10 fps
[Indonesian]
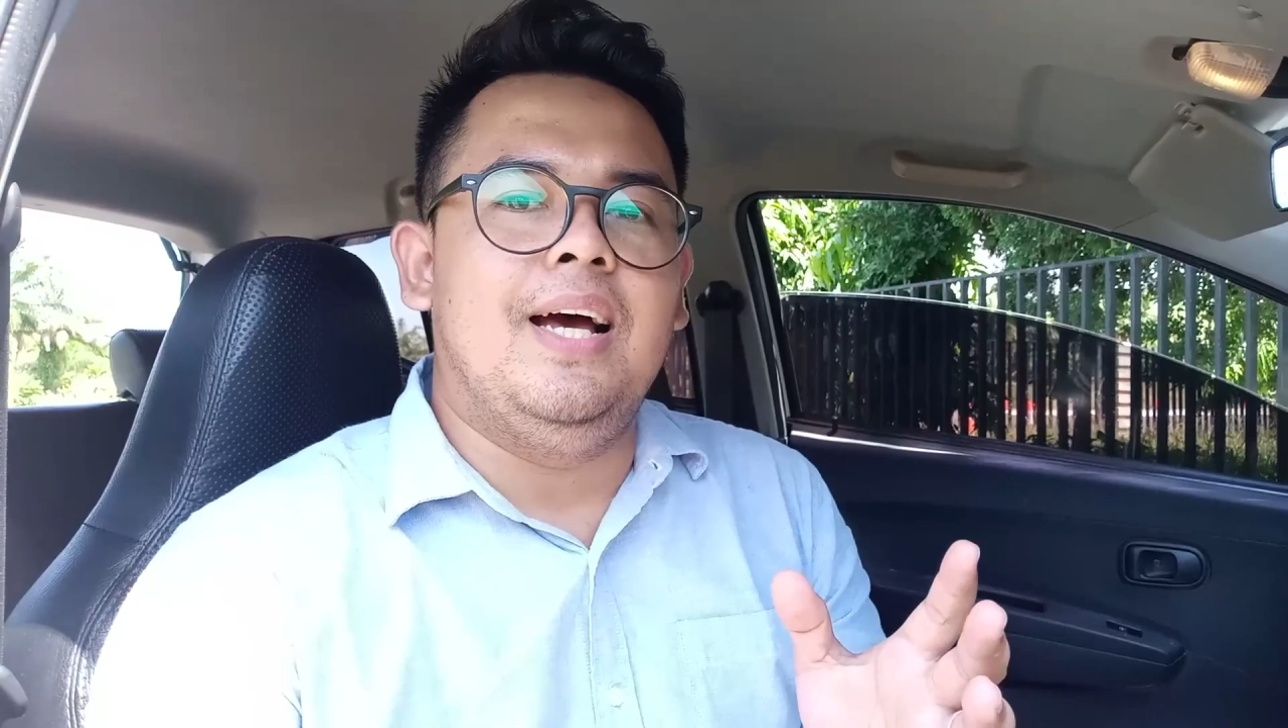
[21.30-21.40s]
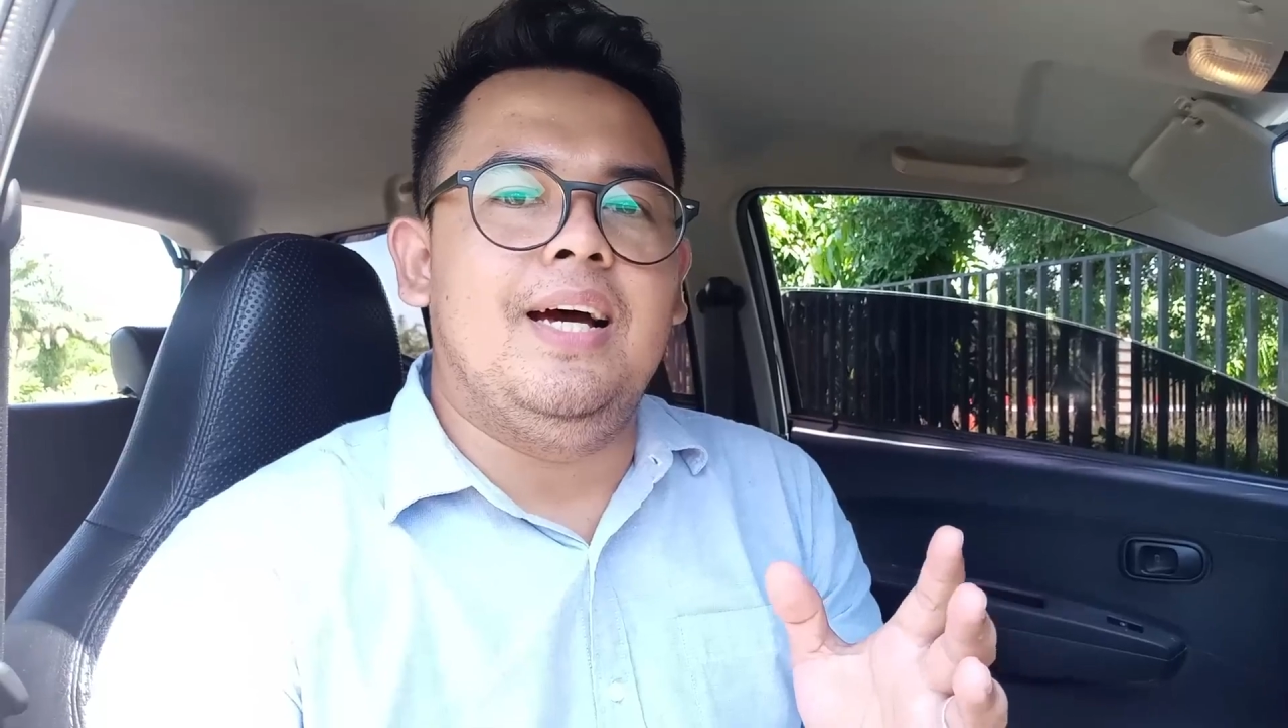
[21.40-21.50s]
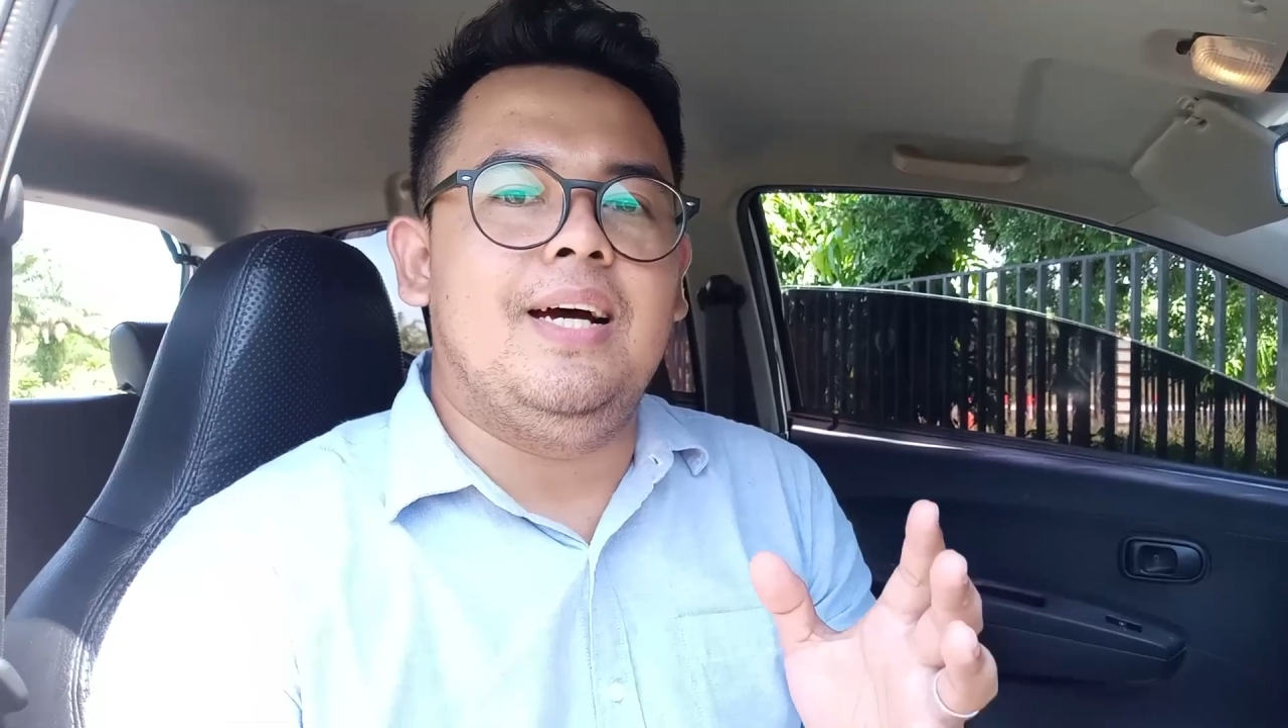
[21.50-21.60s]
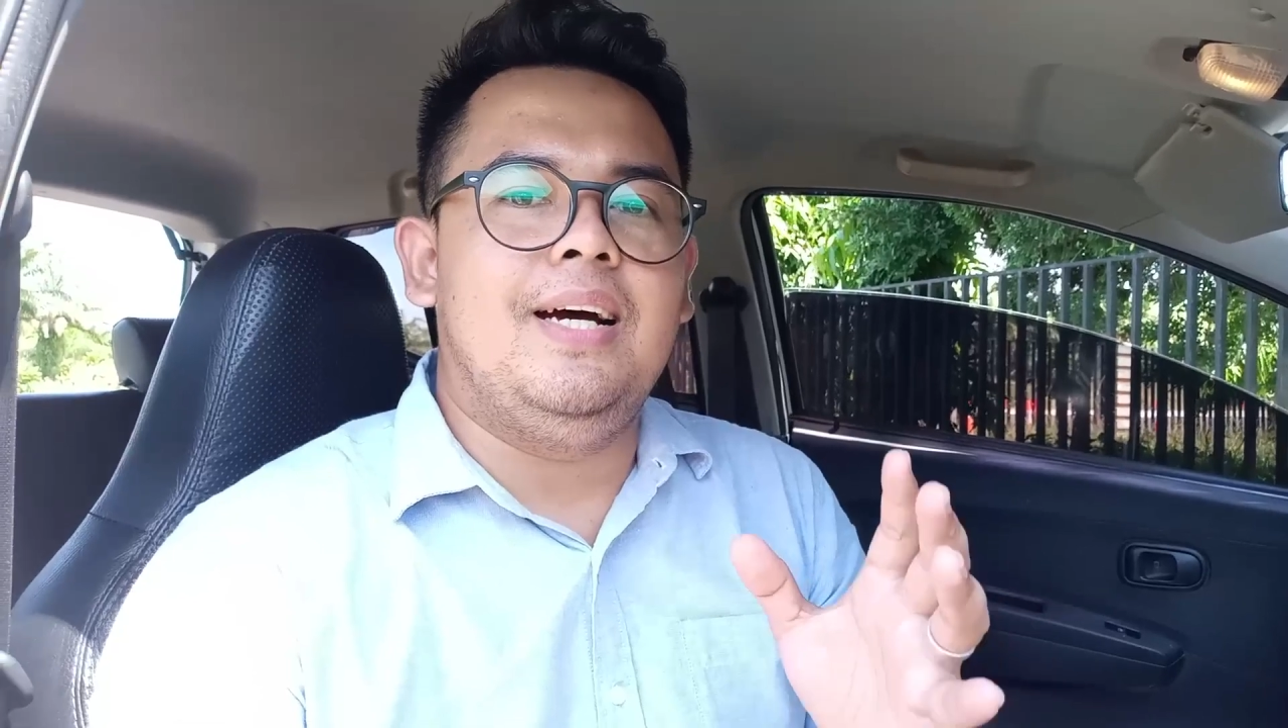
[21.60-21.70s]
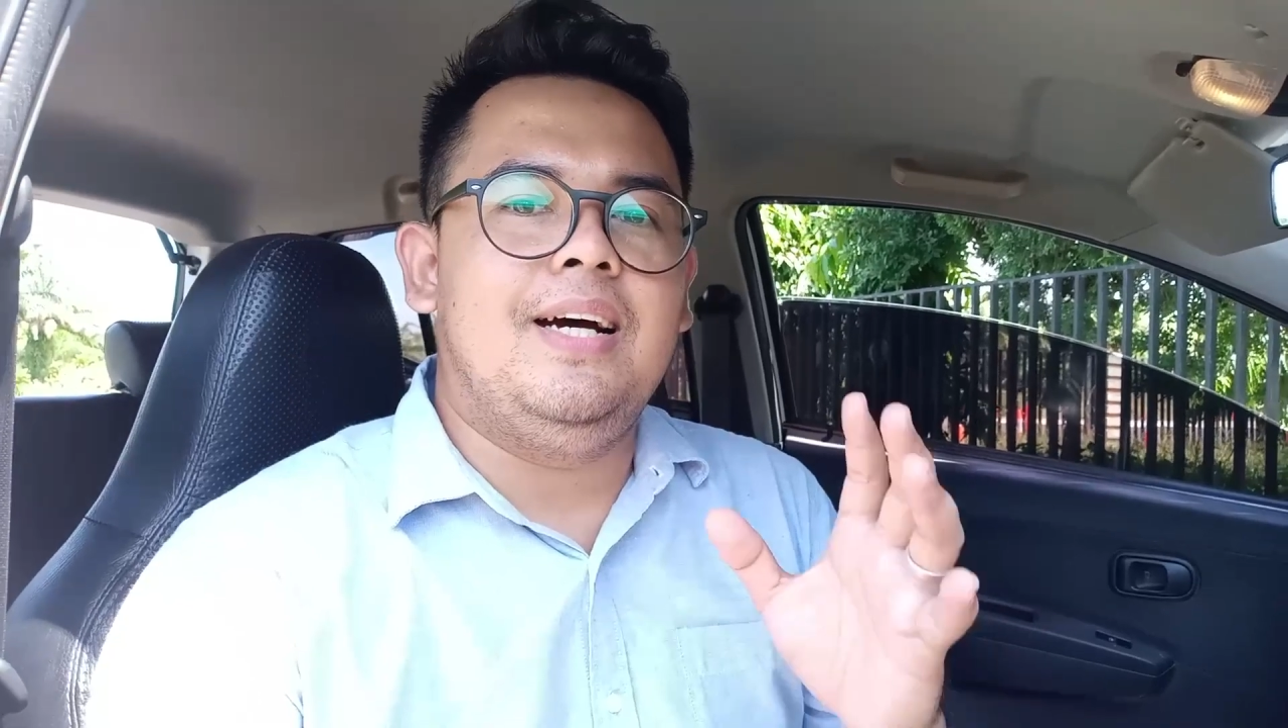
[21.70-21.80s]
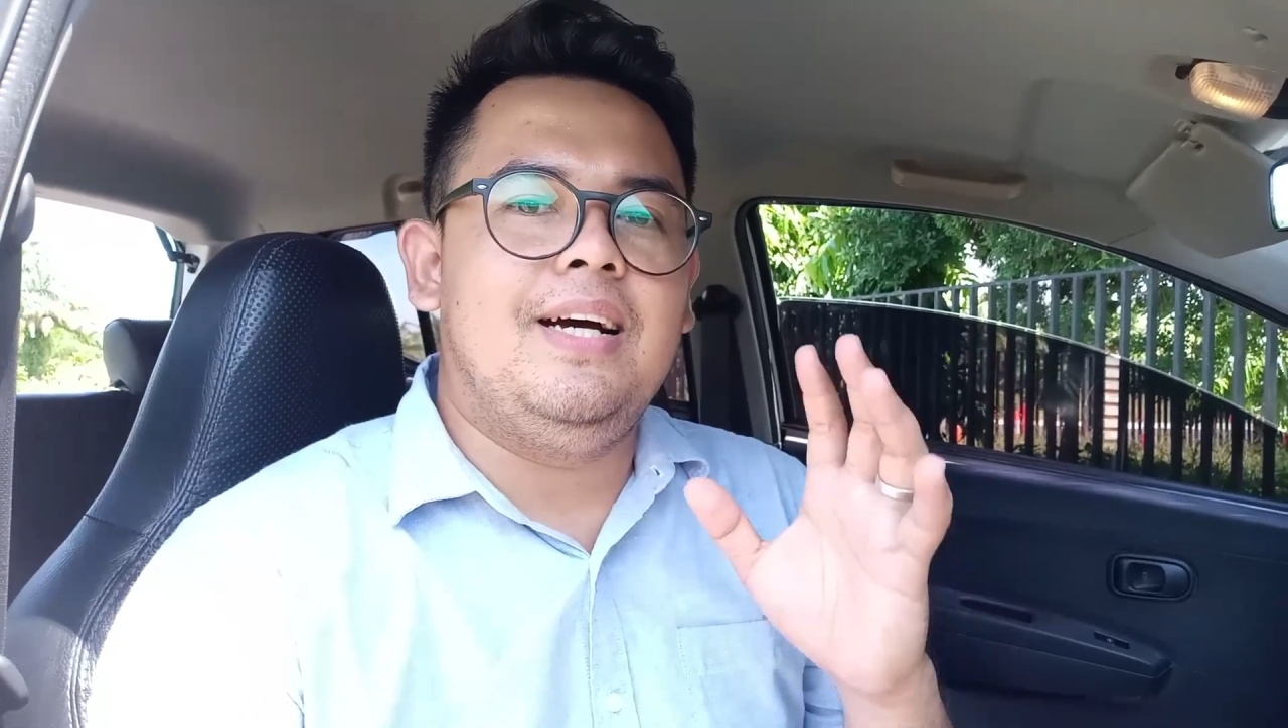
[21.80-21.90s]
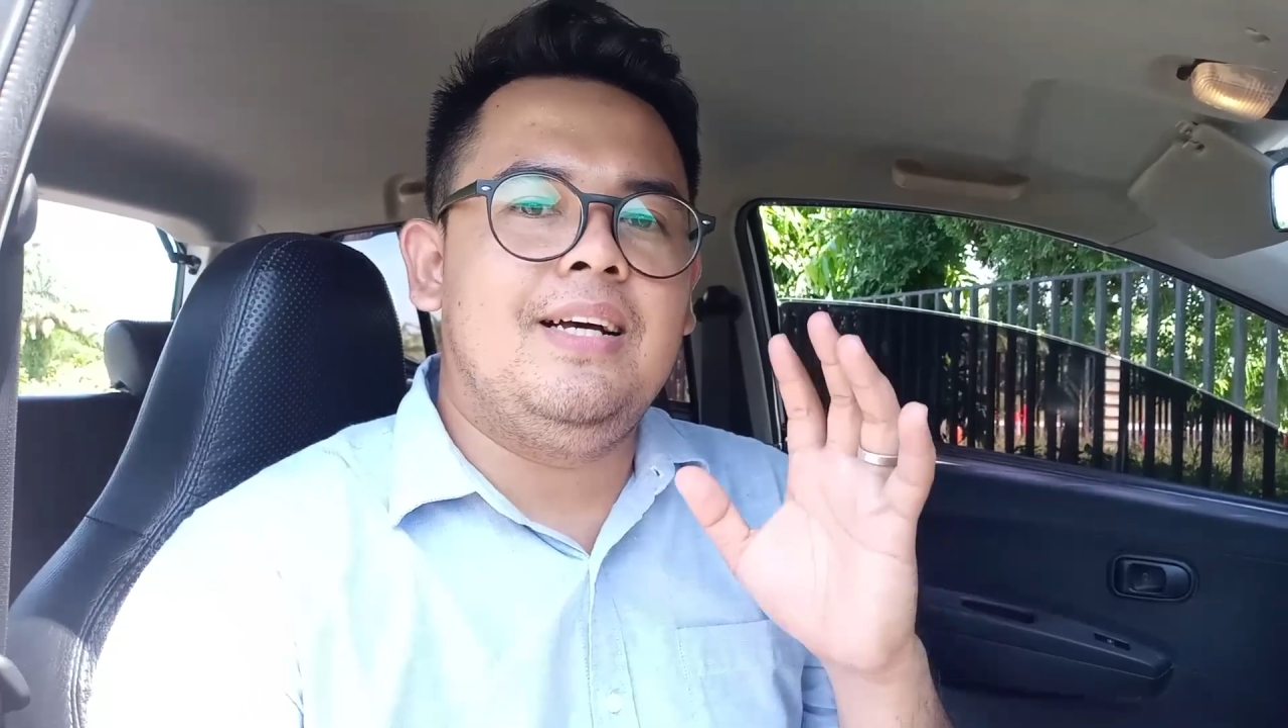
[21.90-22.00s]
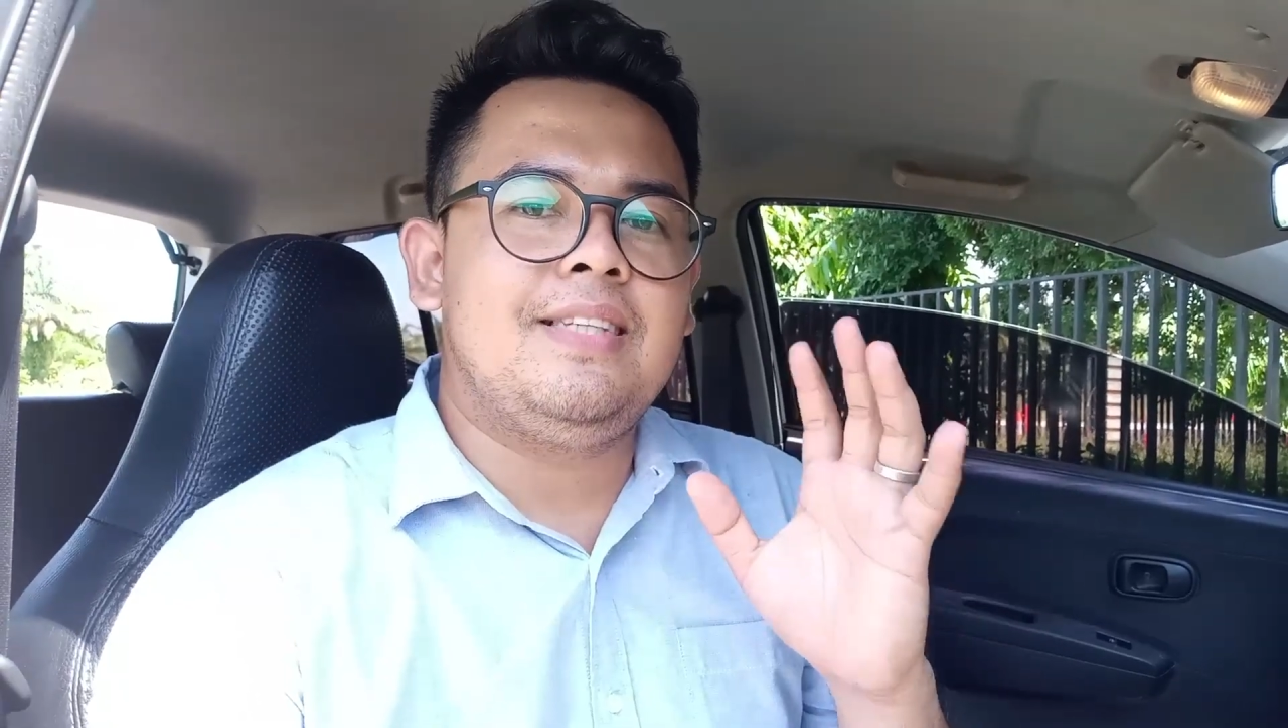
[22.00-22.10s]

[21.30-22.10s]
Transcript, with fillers: Uh,